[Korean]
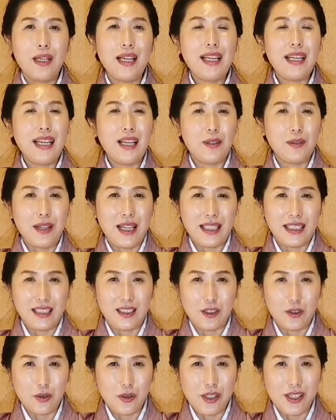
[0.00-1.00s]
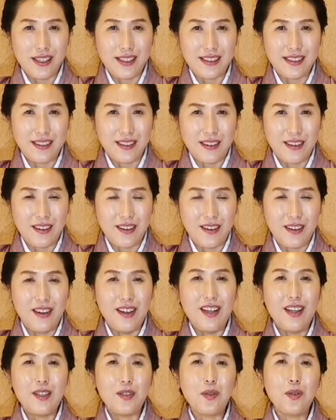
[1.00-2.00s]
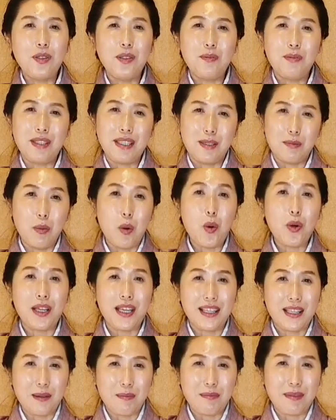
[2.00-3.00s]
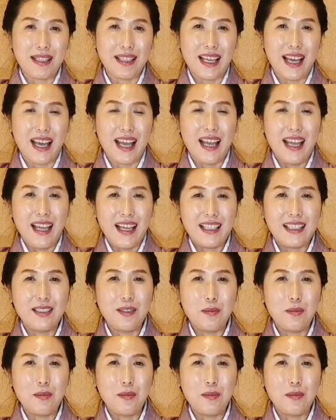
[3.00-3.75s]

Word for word: 돌아라고 하는 걸 울려서 손님들을 모으게 됩니다.